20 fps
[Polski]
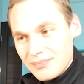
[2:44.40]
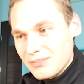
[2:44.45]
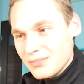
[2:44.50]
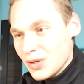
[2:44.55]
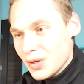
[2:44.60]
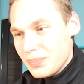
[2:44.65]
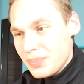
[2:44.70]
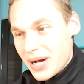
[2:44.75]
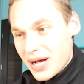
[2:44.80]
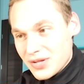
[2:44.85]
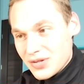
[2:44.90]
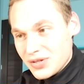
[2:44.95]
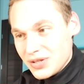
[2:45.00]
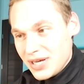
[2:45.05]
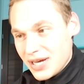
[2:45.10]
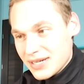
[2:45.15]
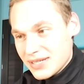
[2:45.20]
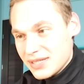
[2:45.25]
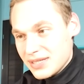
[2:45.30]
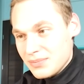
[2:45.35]
No patrz,
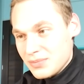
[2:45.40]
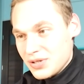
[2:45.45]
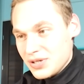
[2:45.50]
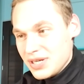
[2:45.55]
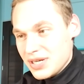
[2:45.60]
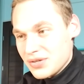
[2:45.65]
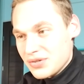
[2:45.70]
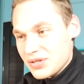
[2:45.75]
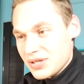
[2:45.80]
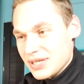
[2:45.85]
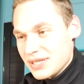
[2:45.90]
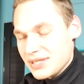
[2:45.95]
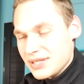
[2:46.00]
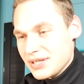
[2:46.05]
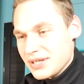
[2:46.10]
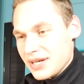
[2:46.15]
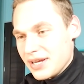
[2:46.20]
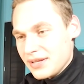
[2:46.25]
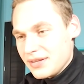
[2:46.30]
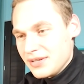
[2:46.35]
jak z tym żyjesz, że jesteś
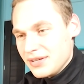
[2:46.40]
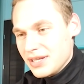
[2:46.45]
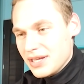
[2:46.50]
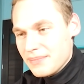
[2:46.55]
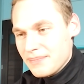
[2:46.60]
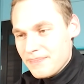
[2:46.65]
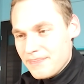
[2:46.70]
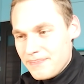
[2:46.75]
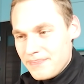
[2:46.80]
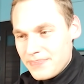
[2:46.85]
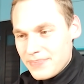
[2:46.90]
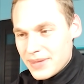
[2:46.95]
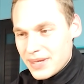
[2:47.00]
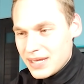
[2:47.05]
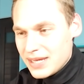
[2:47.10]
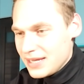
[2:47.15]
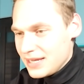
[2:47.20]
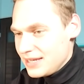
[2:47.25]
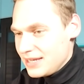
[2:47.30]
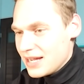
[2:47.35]
kretynem?
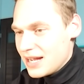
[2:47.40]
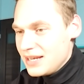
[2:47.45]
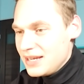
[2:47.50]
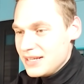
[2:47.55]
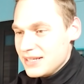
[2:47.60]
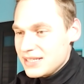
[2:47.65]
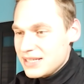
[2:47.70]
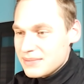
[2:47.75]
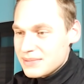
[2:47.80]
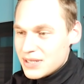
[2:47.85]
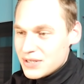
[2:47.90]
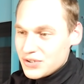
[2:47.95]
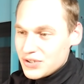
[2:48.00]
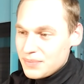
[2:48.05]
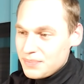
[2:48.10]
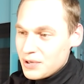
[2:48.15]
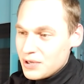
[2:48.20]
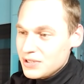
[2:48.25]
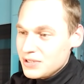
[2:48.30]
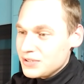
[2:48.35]
Ja nie jestem
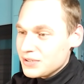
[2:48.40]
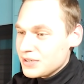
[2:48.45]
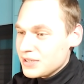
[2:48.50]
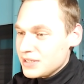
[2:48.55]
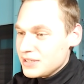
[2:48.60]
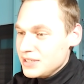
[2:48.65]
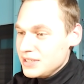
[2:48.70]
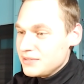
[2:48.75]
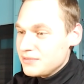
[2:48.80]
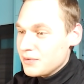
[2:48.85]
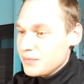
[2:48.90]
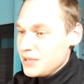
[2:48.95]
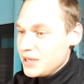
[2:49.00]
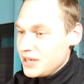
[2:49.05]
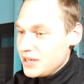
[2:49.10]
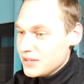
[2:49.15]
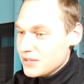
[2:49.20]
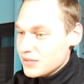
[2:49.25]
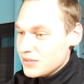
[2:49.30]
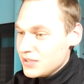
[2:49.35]
zaszczepiony, to krytyństwo mnie
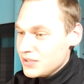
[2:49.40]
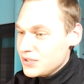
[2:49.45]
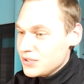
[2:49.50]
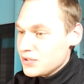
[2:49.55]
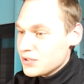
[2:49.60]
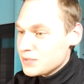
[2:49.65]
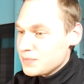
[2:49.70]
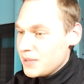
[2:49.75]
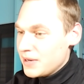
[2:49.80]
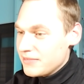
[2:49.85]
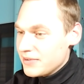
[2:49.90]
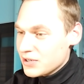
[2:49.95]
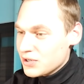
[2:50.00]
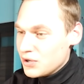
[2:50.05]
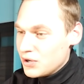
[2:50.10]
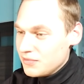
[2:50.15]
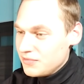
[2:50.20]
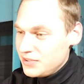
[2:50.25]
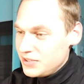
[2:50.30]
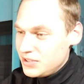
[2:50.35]
nie dotyczy, to sprawa
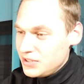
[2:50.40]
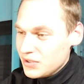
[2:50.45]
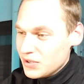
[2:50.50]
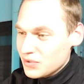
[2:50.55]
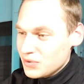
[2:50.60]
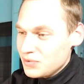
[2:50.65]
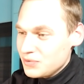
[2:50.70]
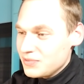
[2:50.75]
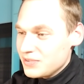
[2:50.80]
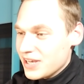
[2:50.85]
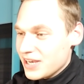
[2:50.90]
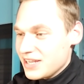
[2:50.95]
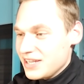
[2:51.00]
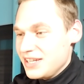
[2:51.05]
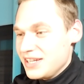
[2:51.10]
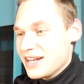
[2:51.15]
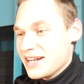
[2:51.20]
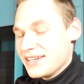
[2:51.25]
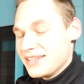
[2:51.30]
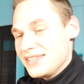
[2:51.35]
covidiotów takich
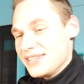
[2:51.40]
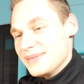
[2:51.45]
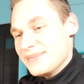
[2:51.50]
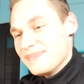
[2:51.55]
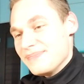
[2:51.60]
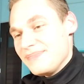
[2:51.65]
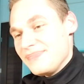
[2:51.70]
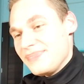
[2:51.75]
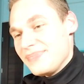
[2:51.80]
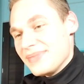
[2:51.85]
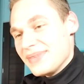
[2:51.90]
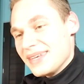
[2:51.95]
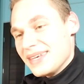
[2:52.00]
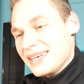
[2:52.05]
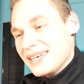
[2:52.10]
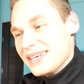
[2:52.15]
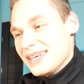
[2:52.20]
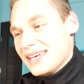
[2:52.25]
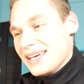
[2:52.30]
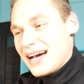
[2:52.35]
jak ty.
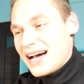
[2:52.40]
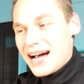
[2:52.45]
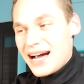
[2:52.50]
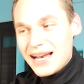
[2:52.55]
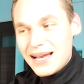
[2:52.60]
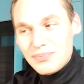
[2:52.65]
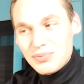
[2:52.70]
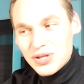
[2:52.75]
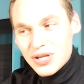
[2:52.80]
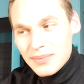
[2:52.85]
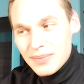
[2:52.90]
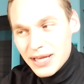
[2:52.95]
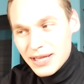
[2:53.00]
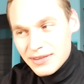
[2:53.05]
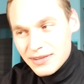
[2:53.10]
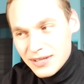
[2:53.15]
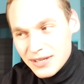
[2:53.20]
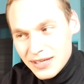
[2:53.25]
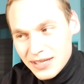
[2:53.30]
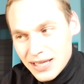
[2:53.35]
Ale przynajmniej
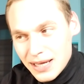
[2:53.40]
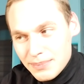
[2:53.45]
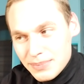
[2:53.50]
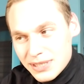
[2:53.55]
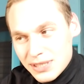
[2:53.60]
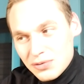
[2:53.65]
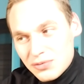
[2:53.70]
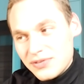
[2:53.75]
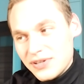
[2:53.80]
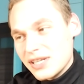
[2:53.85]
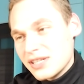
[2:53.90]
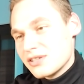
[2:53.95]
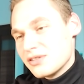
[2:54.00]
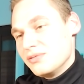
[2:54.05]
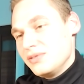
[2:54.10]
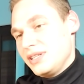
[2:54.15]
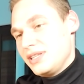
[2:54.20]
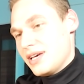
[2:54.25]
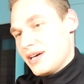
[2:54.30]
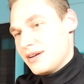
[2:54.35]
ty napisał
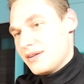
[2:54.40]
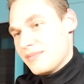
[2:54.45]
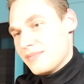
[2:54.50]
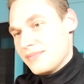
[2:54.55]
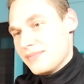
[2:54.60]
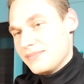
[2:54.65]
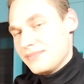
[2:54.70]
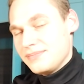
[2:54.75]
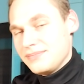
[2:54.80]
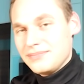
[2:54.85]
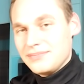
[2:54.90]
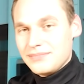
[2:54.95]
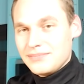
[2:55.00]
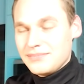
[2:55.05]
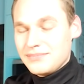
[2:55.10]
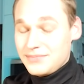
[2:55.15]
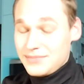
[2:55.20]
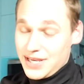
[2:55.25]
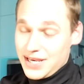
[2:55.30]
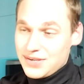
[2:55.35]
wielką literę.
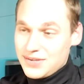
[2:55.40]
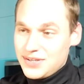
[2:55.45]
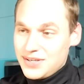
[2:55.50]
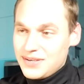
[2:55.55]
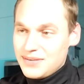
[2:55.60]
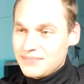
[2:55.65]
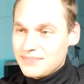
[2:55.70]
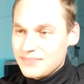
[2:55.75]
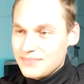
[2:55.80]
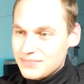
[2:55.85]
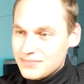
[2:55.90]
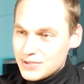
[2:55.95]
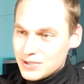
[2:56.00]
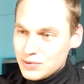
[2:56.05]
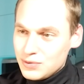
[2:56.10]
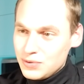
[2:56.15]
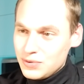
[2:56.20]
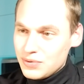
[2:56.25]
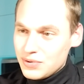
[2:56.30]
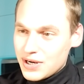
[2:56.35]
Także
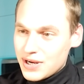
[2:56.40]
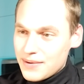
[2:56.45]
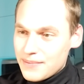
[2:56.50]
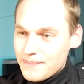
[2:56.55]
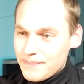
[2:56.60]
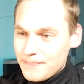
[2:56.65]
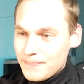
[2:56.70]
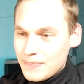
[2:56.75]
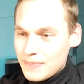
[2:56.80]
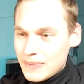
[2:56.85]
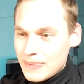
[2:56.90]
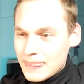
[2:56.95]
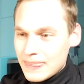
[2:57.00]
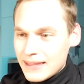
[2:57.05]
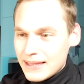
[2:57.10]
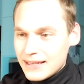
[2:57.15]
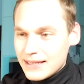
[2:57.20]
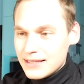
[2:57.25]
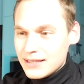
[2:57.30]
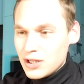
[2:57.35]
kulturka.
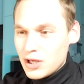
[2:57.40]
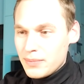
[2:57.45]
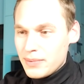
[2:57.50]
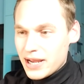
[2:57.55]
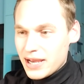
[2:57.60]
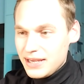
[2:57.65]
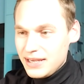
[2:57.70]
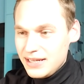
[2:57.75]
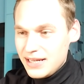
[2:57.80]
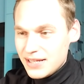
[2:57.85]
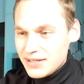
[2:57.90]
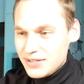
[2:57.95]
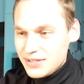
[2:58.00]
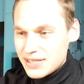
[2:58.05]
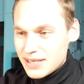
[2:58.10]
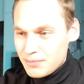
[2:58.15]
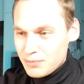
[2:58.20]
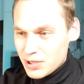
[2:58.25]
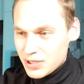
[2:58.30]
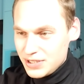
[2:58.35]
Dobra, ile ci
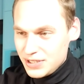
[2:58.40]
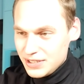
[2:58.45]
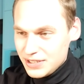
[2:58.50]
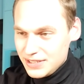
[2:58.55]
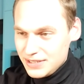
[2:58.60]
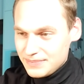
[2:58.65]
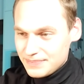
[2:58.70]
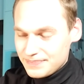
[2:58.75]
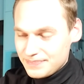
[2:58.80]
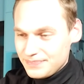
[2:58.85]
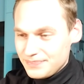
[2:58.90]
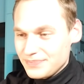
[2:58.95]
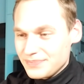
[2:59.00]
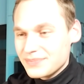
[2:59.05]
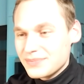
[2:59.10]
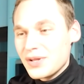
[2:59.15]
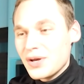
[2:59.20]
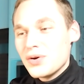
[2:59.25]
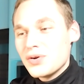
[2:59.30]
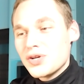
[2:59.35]
zapłacili?
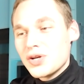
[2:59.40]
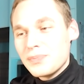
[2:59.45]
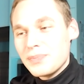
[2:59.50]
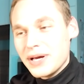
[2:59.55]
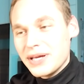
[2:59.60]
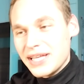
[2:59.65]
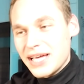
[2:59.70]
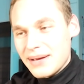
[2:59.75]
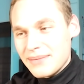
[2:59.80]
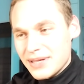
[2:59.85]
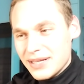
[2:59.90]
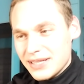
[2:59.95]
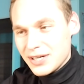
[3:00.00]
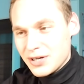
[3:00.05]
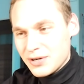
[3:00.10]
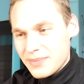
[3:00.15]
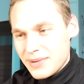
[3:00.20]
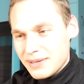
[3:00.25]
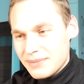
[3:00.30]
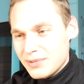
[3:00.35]
To już odpowiadałem
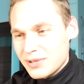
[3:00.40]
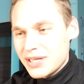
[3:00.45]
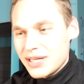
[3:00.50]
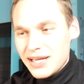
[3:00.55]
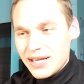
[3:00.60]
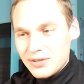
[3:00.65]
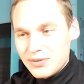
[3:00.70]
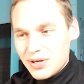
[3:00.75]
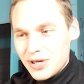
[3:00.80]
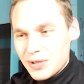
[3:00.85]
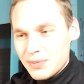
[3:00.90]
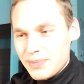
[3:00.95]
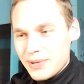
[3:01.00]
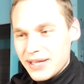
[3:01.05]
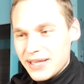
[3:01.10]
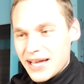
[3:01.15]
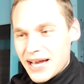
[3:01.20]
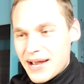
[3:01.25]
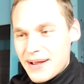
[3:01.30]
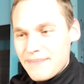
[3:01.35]
komentarze, bo na niektóre
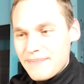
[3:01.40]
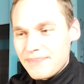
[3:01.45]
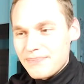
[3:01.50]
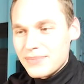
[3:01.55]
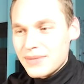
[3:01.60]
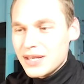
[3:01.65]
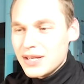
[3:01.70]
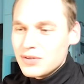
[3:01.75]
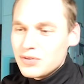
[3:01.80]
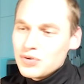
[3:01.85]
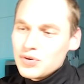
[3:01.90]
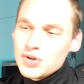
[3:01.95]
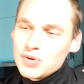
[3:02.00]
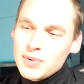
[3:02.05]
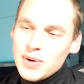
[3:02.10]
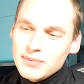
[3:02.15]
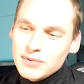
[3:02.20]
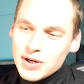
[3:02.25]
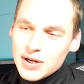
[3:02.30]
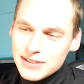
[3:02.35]
odpowiadałem. Tu już
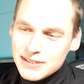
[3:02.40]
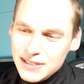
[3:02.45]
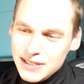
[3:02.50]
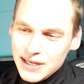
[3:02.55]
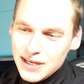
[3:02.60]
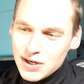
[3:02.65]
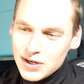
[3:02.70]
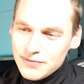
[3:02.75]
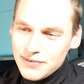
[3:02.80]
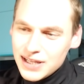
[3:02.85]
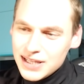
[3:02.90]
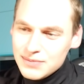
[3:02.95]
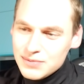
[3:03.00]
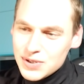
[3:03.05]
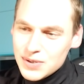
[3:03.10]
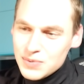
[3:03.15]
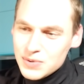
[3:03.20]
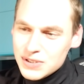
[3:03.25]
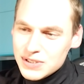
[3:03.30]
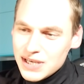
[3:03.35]
byłem trochę striggerowany,
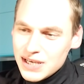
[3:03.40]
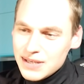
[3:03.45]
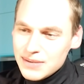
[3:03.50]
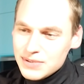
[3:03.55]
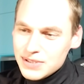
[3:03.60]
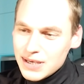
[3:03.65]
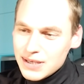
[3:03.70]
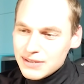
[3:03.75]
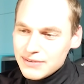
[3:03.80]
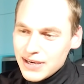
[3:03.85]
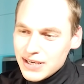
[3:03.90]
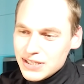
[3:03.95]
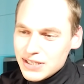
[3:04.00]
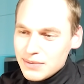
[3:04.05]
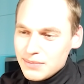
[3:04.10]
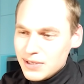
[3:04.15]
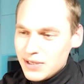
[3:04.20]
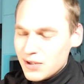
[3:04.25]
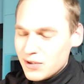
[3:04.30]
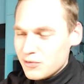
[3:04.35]
muszę przyznać, napisałem 20
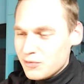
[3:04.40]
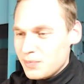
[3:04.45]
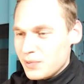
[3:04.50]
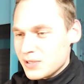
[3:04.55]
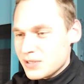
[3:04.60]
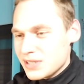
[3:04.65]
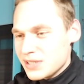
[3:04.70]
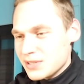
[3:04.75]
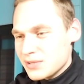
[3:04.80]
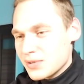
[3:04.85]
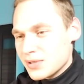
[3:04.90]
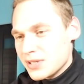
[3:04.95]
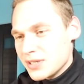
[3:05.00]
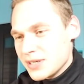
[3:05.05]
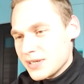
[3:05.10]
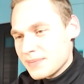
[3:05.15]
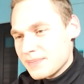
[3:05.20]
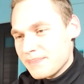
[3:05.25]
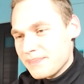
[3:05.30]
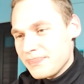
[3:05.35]
milionów polskich
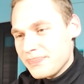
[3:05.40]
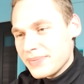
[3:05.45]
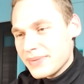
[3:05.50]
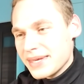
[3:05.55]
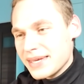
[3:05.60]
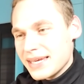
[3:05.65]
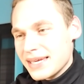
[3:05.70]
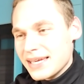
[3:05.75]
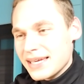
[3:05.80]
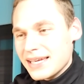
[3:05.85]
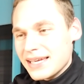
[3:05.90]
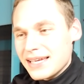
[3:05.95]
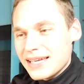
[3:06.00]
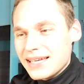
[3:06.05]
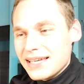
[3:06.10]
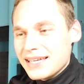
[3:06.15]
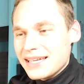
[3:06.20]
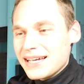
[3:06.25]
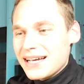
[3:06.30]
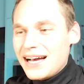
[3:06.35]
złotych.
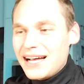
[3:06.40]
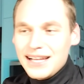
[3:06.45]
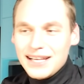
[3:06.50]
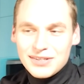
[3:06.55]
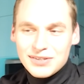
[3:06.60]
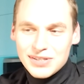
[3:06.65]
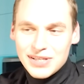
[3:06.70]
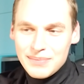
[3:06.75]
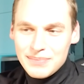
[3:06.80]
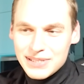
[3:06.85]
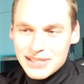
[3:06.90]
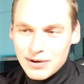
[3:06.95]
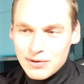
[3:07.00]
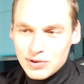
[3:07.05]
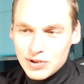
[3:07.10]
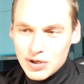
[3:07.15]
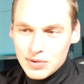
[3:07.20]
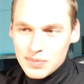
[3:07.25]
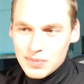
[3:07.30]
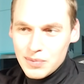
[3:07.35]
Ale ktoś napisał,
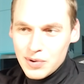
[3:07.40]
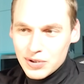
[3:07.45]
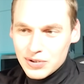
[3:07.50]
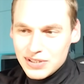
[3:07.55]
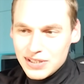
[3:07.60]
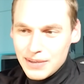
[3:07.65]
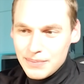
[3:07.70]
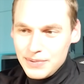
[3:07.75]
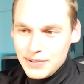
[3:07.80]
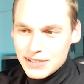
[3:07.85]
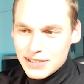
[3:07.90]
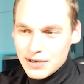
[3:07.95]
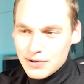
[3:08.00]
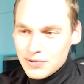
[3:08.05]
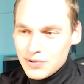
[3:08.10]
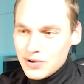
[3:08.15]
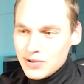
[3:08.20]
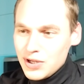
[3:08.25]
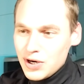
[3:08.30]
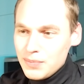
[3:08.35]
Tom Mott napisał,
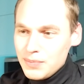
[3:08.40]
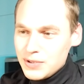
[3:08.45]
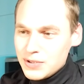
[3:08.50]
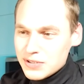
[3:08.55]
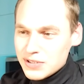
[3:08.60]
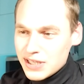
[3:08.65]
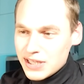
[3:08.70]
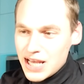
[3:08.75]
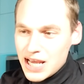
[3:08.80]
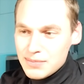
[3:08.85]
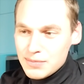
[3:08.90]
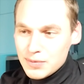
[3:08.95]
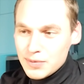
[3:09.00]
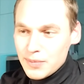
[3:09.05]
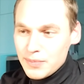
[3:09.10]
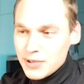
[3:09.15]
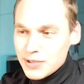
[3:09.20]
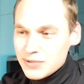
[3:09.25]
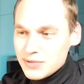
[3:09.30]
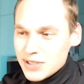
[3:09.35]
on robi to za darmo,
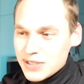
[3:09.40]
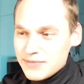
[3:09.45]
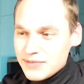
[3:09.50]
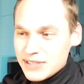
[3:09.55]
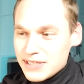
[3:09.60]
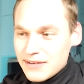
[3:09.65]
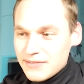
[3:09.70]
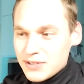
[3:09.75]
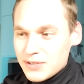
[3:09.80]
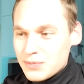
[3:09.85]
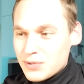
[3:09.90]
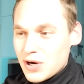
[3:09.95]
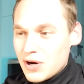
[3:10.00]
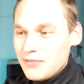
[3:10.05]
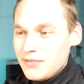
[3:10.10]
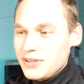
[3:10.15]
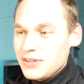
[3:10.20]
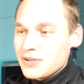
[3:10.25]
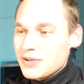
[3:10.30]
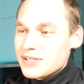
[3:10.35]
po prostu jest wyznawcą
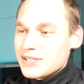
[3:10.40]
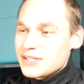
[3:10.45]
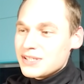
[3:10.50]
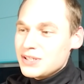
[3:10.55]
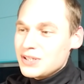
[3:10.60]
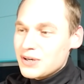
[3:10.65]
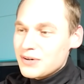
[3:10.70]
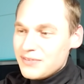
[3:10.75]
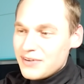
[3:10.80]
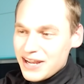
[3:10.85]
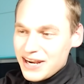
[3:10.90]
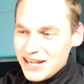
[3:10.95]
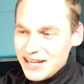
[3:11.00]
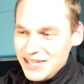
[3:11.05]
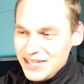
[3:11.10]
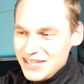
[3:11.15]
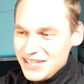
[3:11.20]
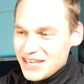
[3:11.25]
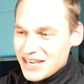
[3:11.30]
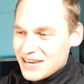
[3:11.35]
COVID, to jest nowa
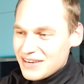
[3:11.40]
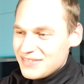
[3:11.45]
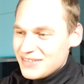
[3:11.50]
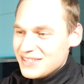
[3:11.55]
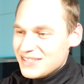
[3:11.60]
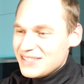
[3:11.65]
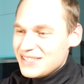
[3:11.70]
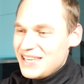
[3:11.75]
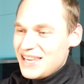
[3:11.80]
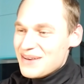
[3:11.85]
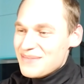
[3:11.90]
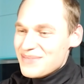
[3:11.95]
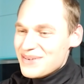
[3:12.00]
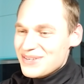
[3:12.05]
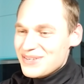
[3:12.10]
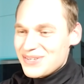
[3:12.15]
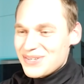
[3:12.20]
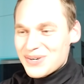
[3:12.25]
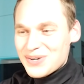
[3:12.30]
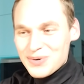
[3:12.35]
religia, więc nie
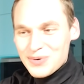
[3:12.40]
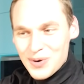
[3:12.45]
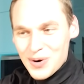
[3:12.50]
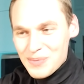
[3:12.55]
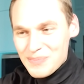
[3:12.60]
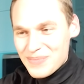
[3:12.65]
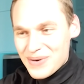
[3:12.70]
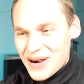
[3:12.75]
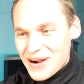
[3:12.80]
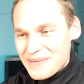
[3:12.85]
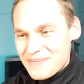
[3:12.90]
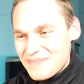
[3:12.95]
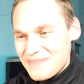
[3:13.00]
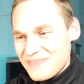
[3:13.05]
męcz chłopa.